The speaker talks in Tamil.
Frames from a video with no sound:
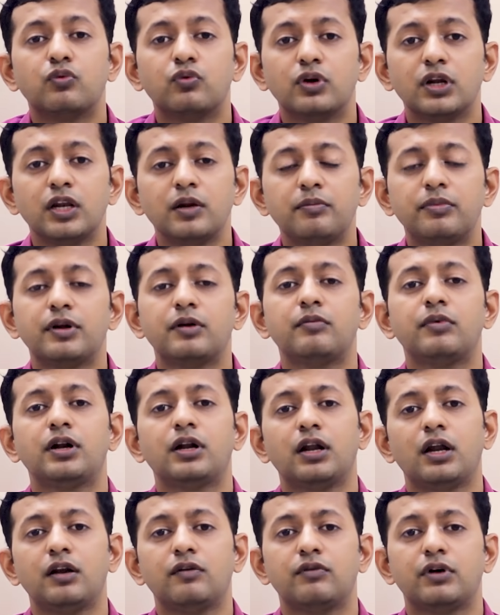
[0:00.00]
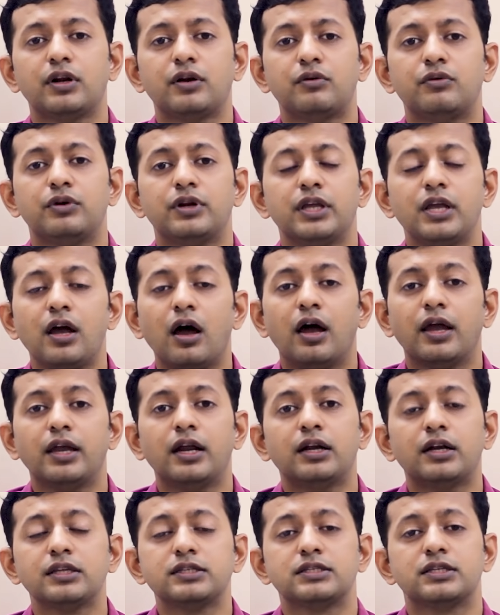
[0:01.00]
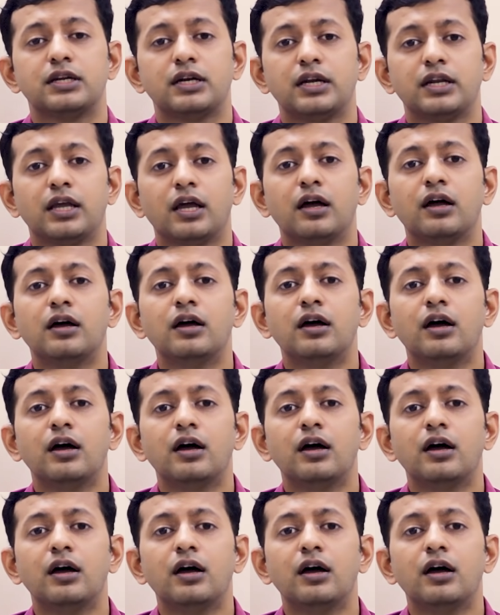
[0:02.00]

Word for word: உடல் பருமனால் வரக்கூடிய ஹயாட்டஸ் ஹெர்னியா